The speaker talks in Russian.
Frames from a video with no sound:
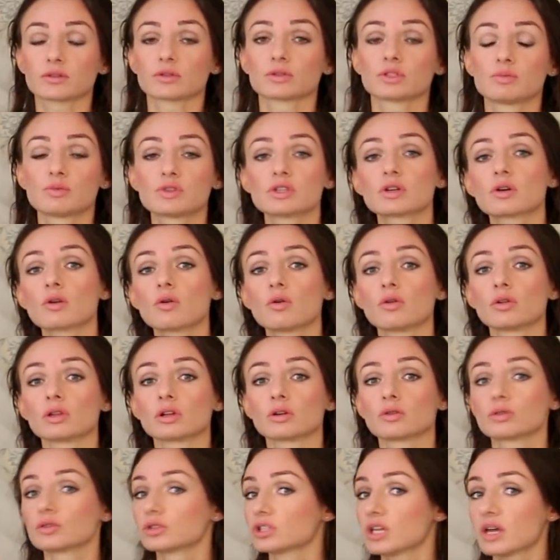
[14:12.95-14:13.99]
он не
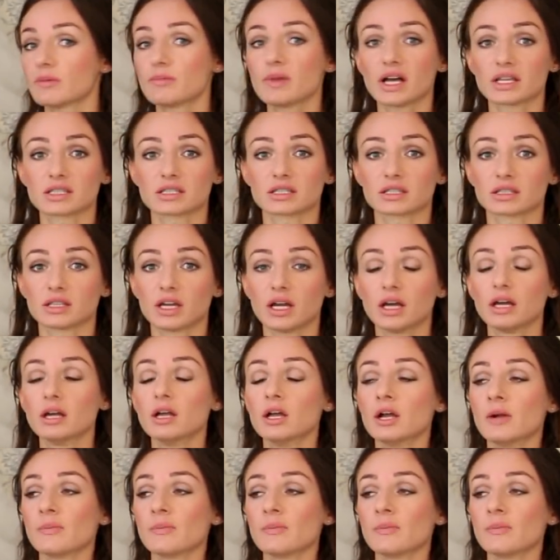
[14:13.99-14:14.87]
психолог, он не обязан, да,